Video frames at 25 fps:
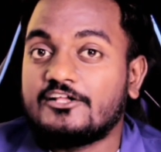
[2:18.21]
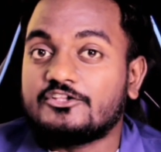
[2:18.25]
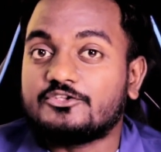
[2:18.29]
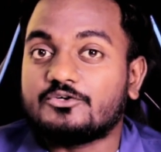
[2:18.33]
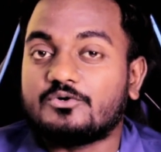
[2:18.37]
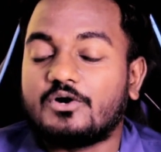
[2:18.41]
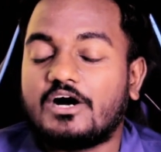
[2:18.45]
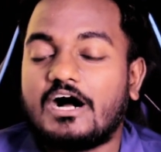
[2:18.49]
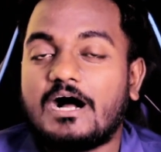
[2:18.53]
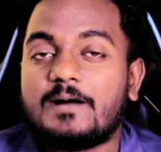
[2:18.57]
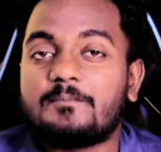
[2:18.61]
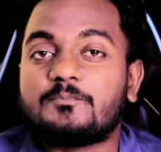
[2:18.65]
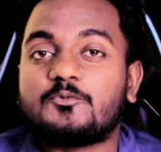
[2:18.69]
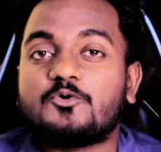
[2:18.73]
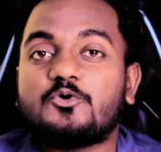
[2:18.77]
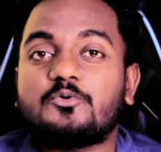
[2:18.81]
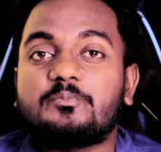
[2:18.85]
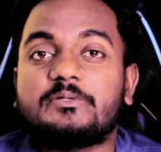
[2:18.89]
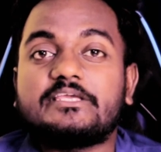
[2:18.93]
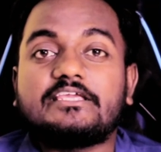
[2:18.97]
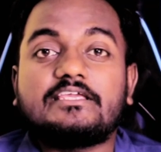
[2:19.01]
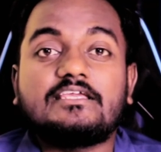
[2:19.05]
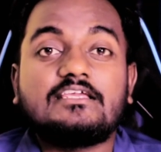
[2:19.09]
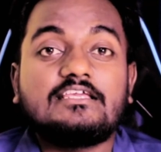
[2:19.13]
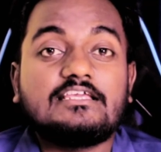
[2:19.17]
तो आपको
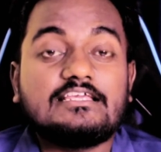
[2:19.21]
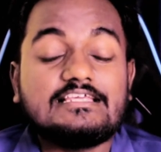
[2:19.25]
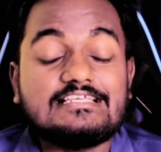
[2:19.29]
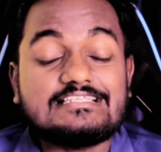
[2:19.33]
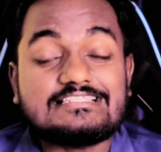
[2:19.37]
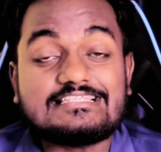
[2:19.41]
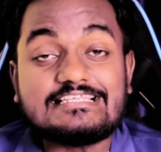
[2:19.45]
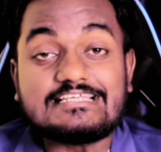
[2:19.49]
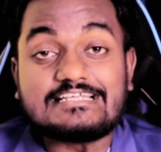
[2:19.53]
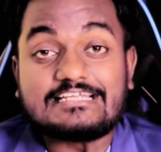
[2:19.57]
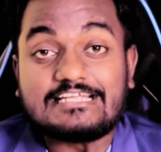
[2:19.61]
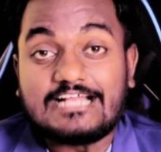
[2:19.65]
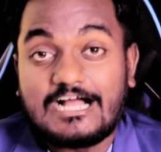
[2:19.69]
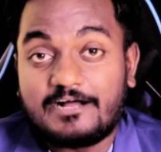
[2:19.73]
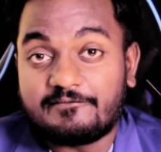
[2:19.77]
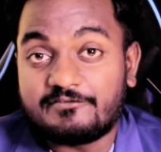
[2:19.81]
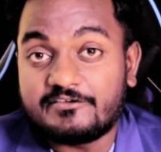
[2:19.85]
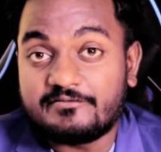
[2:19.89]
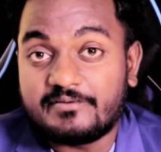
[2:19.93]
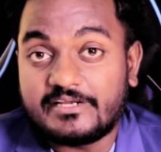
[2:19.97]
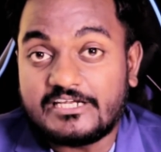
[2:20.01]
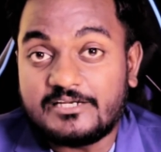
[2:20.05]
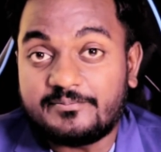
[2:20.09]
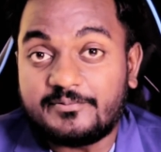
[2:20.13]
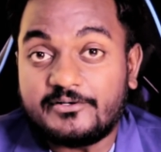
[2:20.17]
भी इससे काफ़ी
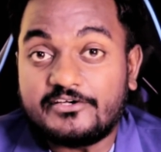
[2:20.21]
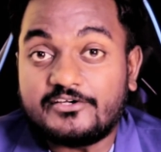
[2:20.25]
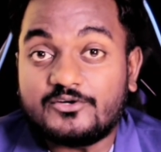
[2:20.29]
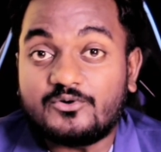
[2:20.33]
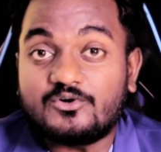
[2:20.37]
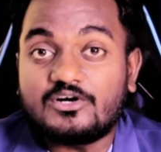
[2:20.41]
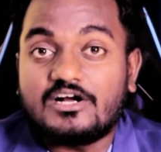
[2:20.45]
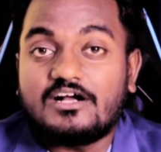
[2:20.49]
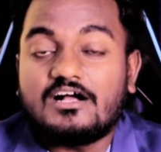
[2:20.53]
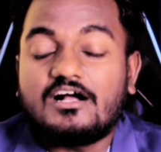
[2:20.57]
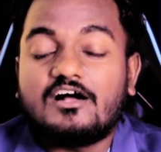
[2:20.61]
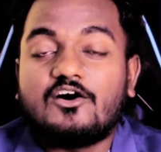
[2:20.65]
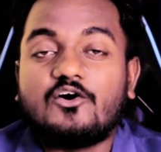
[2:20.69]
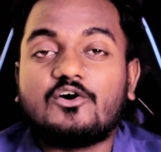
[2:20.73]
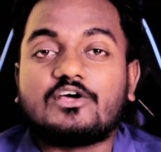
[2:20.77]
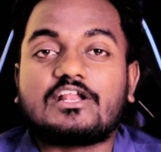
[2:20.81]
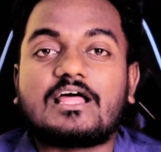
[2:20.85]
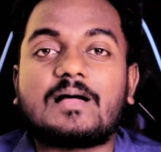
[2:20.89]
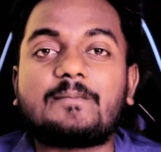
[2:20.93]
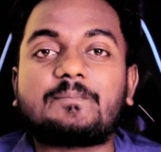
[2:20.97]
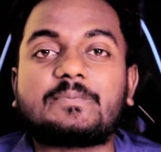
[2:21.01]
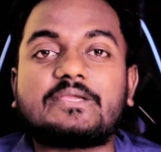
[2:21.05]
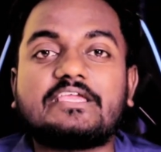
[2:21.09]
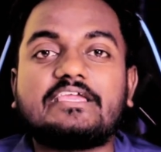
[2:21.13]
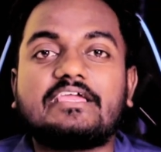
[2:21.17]
बेनिफिट होगा और
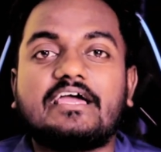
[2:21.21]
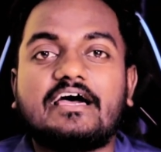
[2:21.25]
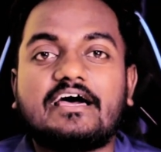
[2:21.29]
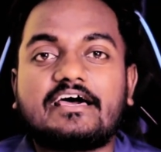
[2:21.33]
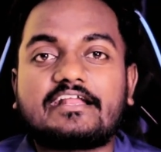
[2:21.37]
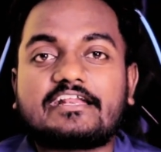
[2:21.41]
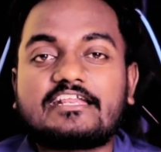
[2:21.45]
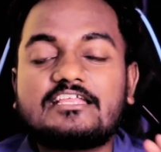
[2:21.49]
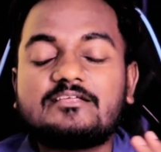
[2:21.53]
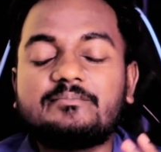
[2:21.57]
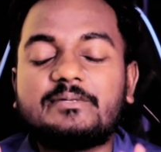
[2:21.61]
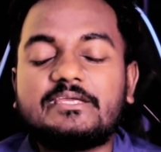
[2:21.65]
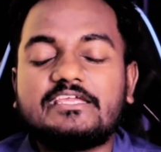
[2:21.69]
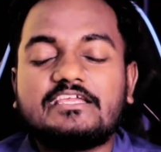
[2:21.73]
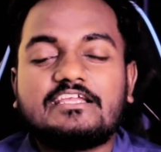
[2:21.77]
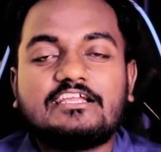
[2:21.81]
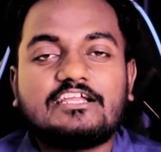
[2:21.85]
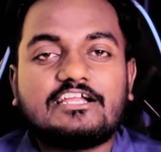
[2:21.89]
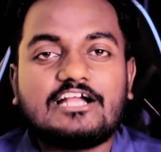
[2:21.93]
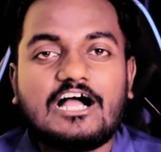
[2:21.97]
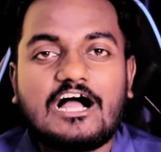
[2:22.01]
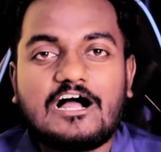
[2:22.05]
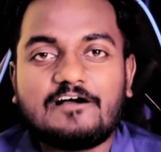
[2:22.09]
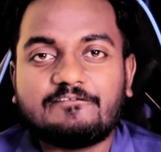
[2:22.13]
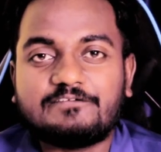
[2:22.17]
आपकी अर्निंग भी
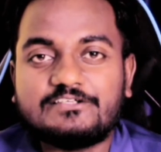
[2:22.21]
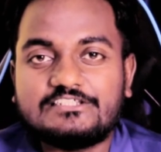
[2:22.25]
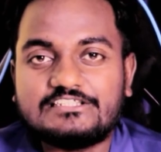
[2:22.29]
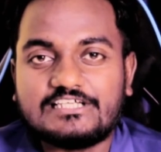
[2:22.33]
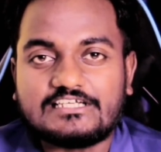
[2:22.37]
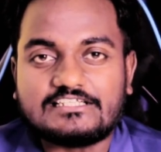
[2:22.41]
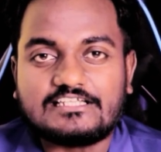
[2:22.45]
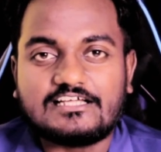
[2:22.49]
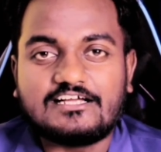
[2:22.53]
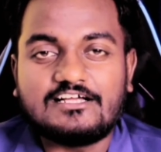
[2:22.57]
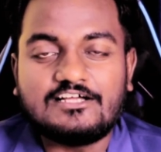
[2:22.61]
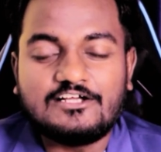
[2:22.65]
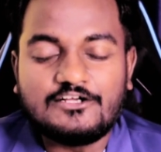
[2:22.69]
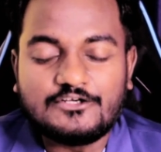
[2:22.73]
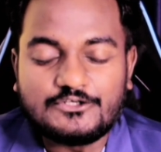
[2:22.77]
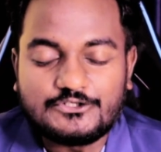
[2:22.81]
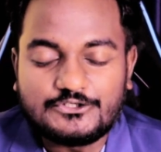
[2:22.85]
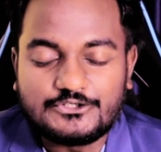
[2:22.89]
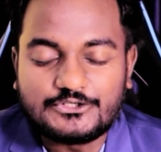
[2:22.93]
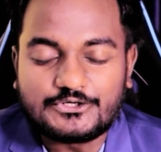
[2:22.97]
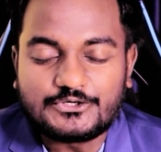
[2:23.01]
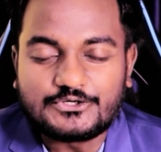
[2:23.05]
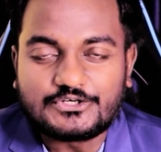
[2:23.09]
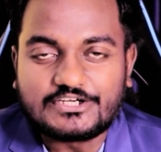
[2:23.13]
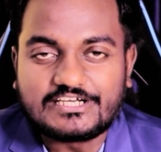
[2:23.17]
काफ़ी ज़्यादा
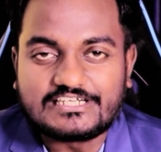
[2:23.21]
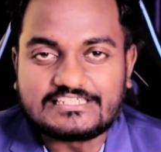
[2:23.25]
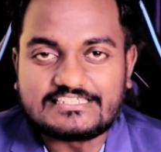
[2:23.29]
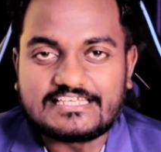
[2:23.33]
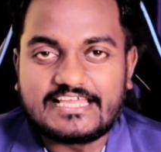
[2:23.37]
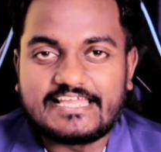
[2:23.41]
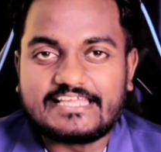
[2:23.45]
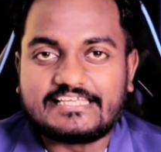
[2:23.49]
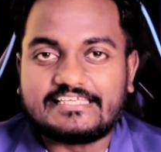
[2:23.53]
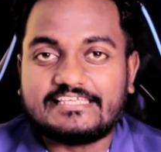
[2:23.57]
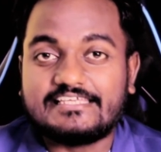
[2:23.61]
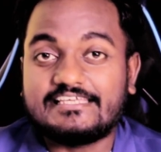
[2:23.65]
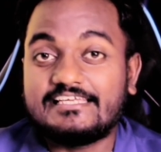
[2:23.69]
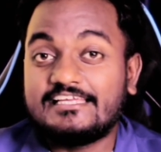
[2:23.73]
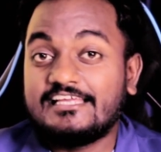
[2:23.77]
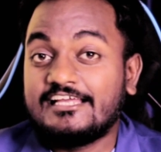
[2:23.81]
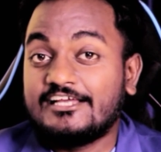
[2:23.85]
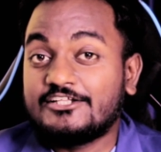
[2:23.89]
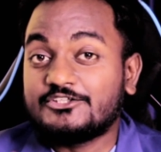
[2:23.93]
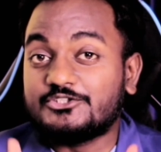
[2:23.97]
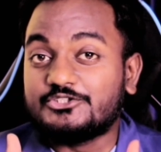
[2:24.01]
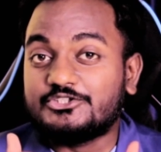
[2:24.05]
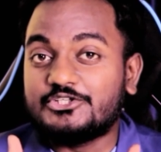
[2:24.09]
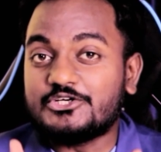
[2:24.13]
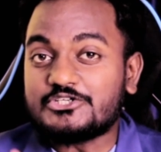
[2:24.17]
ग्रो कर जाएगी
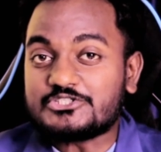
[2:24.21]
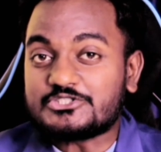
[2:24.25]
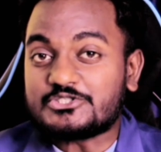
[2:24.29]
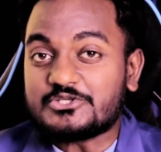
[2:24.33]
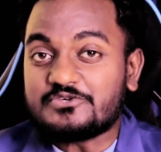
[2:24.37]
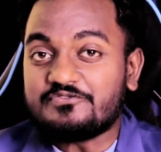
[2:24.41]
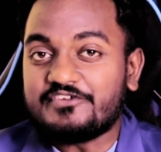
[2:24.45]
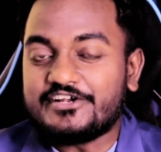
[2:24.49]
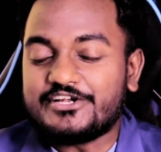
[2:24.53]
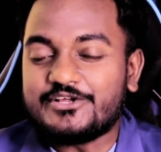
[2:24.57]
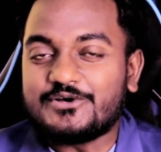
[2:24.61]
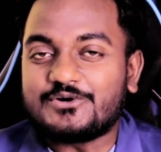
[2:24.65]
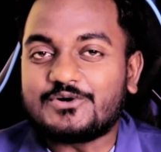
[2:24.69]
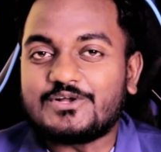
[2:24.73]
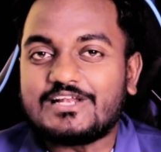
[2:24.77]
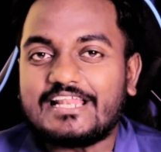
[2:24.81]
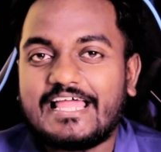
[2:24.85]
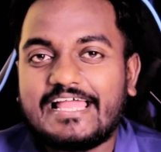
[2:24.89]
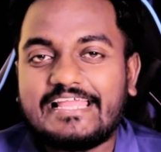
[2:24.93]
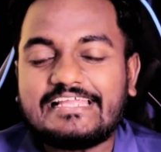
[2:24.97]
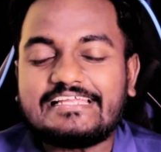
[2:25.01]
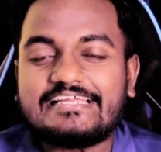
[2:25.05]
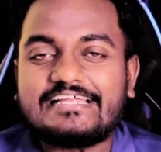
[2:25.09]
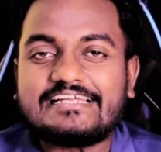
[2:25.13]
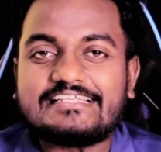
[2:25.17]
तो दोस्तों वीडियो को
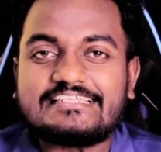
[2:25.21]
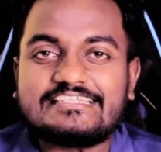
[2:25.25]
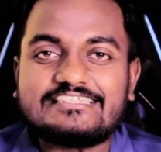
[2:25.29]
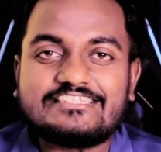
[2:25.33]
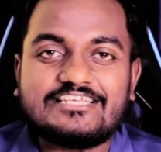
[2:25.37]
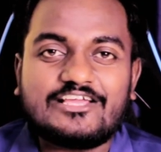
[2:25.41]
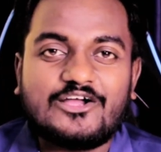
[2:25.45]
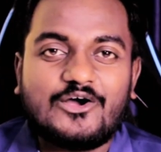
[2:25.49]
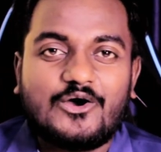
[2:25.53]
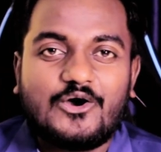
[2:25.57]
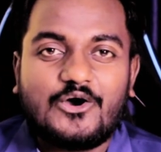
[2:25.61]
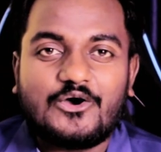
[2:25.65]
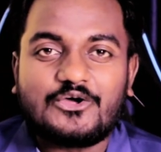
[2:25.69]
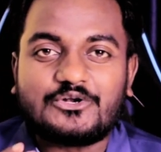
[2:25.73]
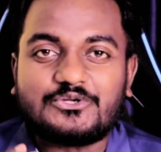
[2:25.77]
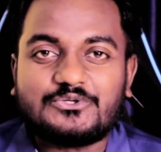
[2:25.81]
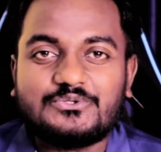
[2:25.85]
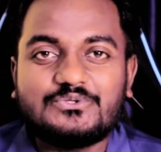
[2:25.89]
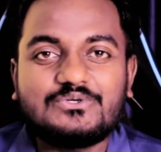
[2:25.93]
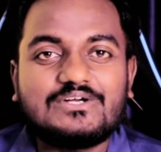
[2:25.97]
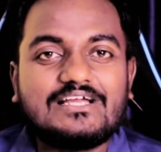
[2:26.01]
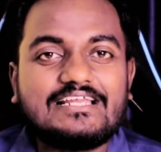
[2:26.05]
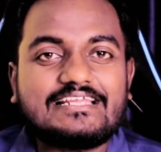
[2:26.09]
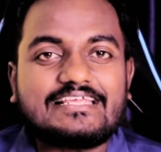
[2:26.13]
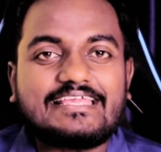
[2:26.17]
लाइक कर दीजिए और
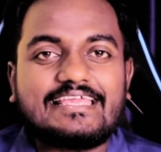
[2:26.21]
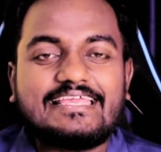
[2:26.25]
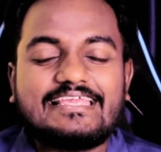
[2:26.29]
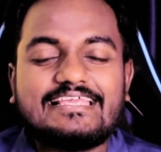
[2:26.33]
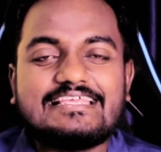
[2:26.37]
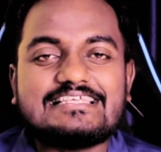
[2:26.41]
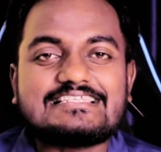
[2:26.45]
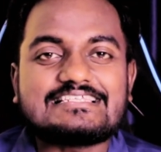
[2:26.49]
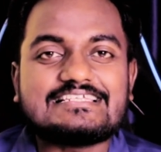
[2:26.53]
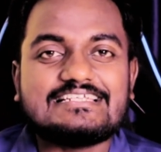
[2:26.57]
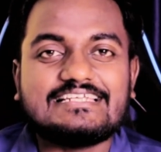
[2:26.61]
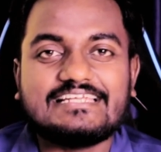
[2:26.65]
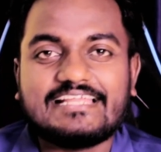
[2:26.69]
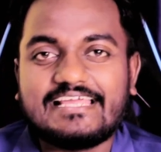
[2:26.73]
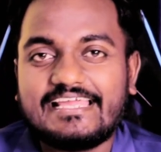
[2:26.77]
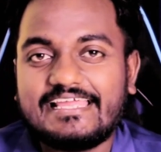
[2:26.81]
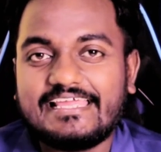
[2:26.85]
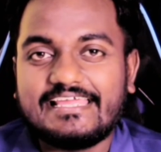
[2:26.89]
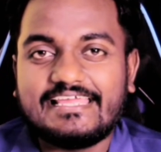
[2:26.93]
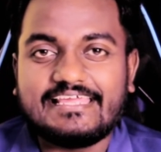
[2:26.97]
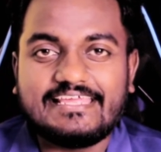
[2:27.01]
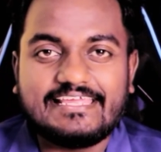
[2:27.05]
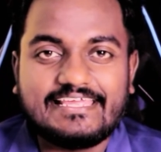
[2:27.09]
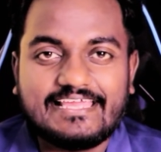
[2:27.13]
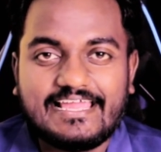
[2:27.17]
गूगल के इस नए
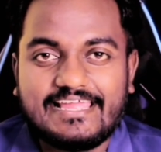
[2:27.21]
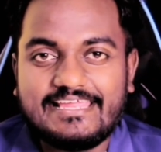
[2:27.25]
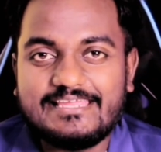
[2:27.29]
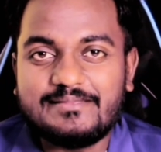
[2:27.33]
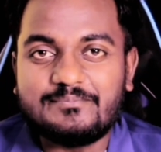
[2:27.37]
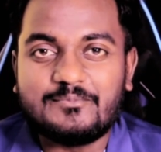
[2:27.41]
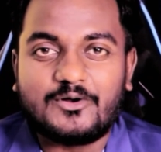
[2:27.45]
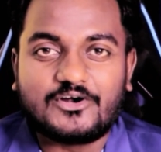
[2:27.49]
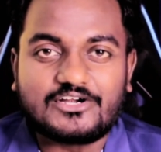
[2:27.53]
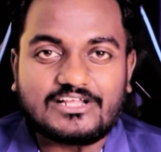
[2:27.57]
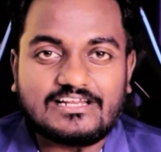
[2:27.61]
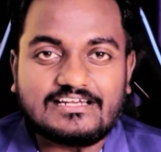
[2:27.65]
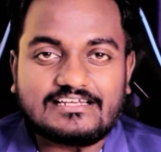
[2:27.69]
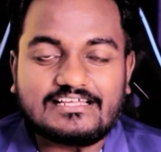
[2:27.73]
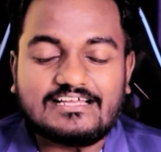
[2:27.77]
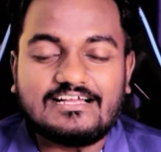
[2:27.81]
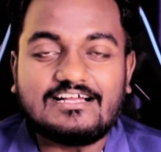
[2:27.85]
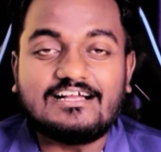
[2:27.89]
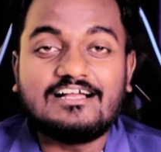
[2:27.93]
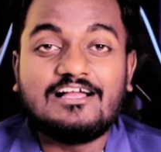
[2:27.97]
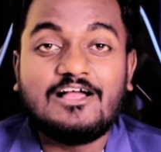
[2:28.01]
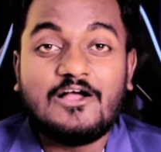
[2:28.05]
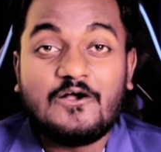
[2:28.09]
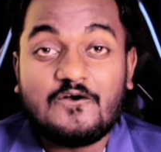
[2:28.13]
एआई मॉडल का